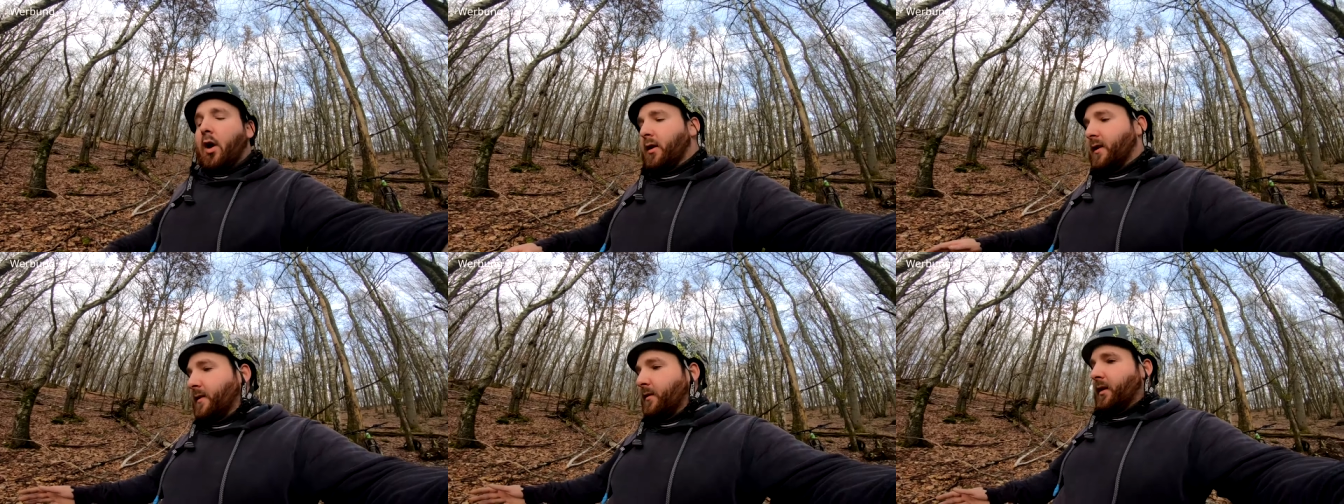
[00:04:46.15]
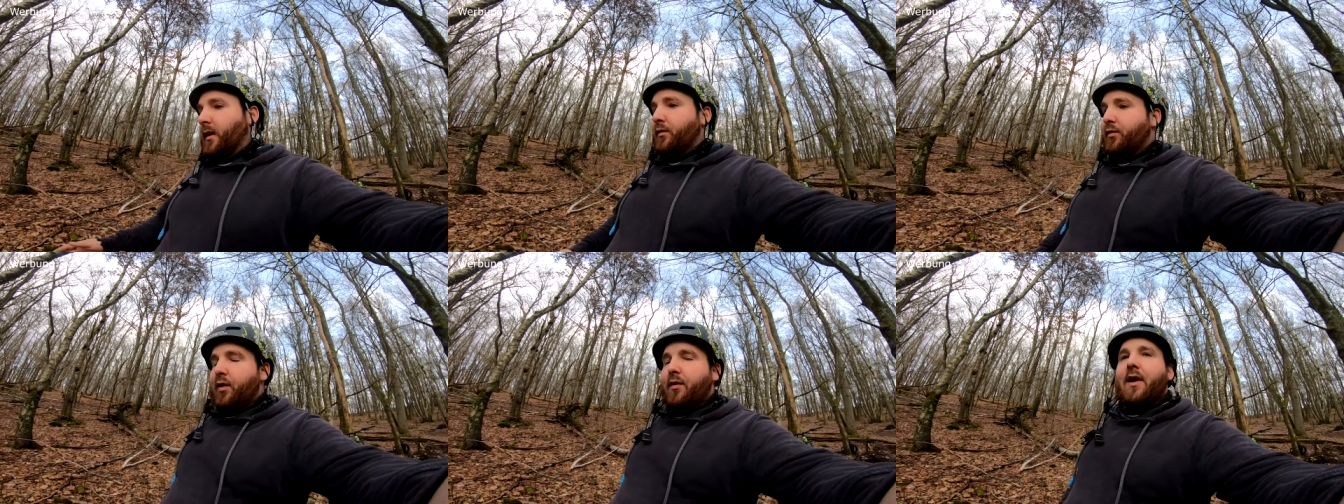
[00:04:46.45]
kannst du
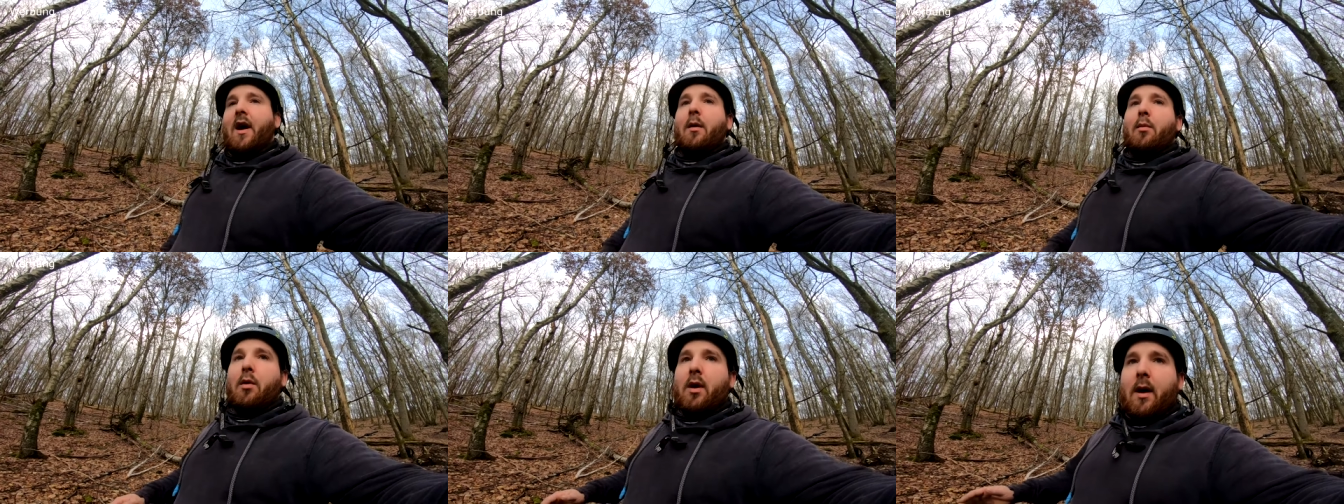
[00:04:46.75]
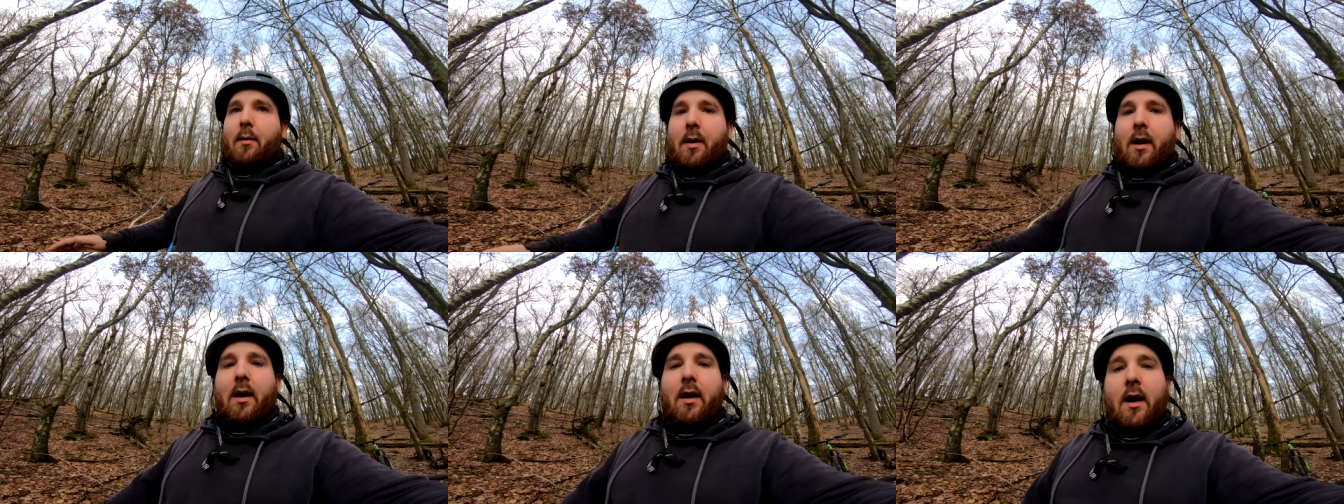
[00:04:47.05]
hierfür Werbung
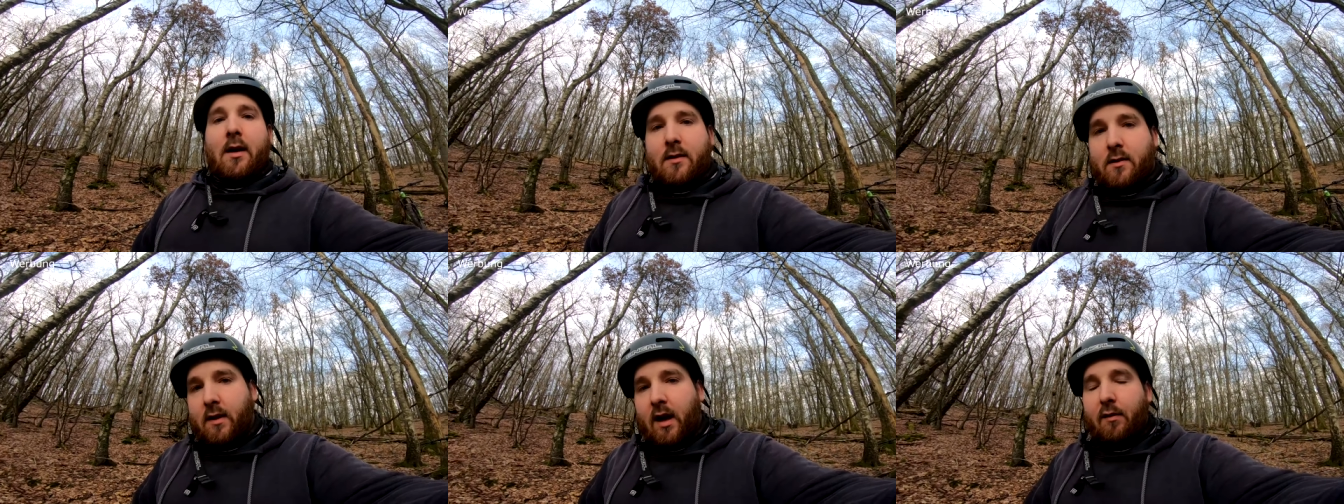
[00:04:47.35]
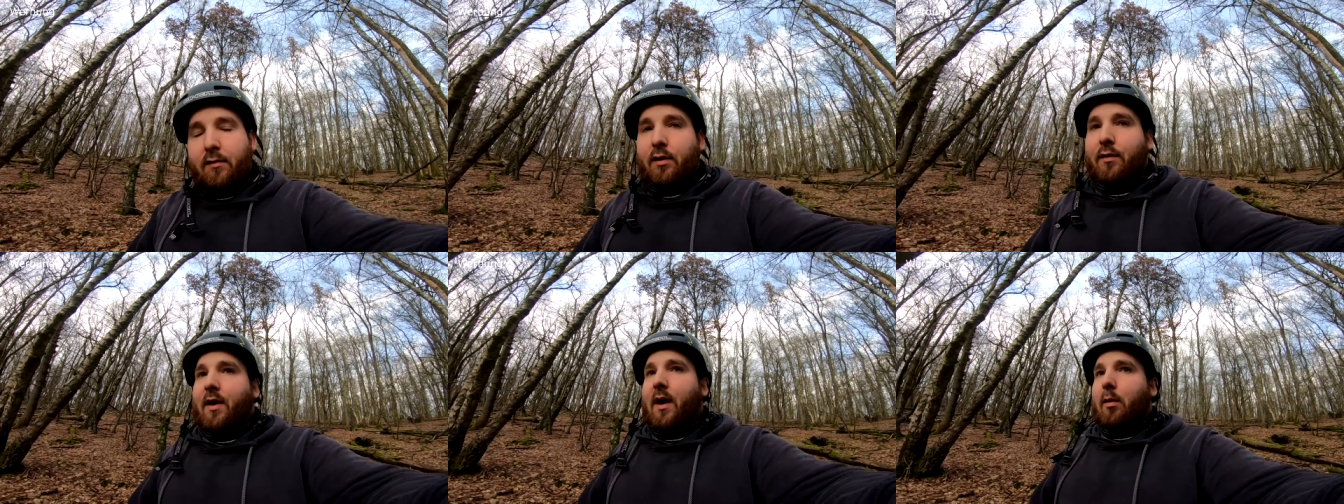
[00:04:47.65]
machen, kannst du
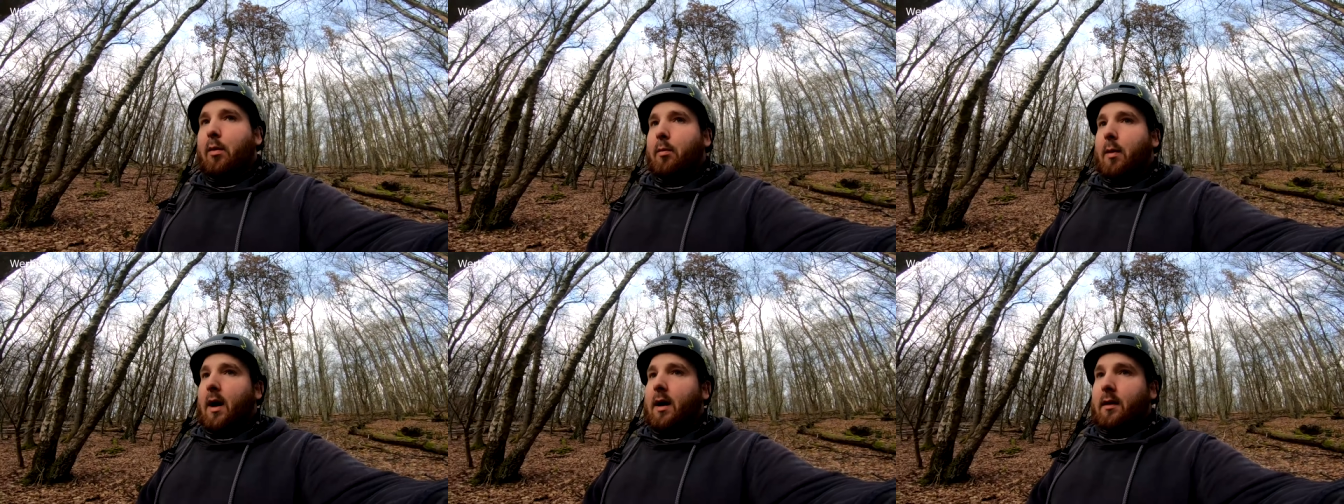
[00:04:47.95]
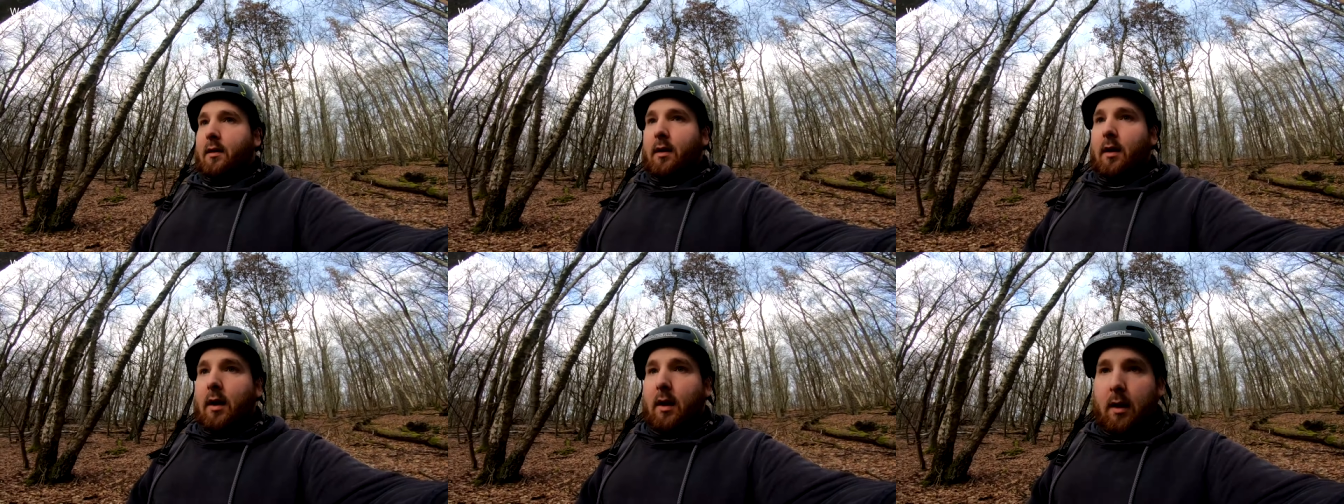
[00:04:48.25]
dafür Werbung
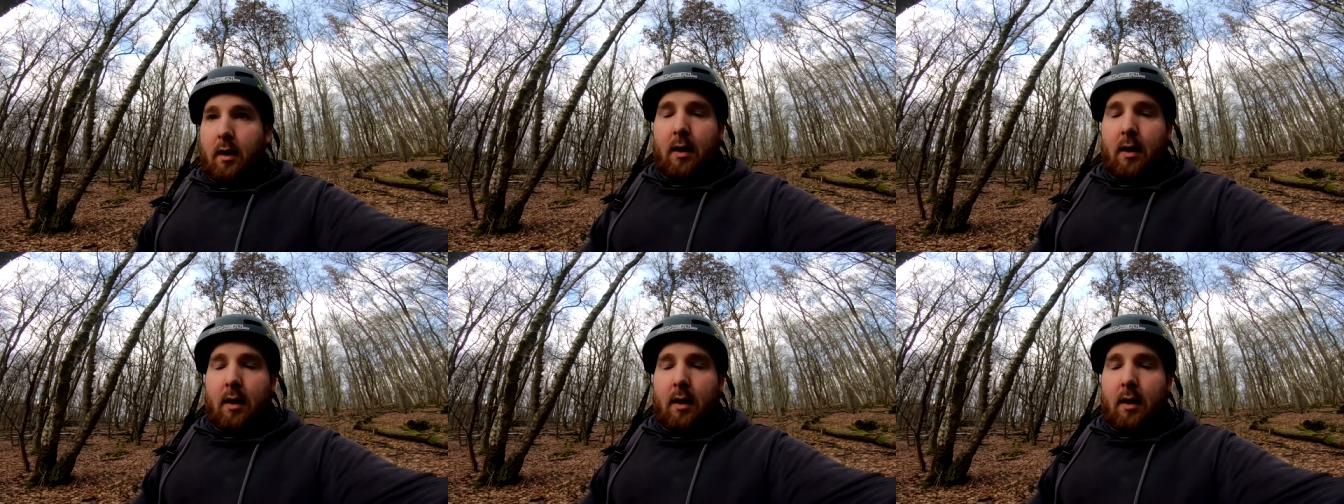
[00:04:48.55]
machen.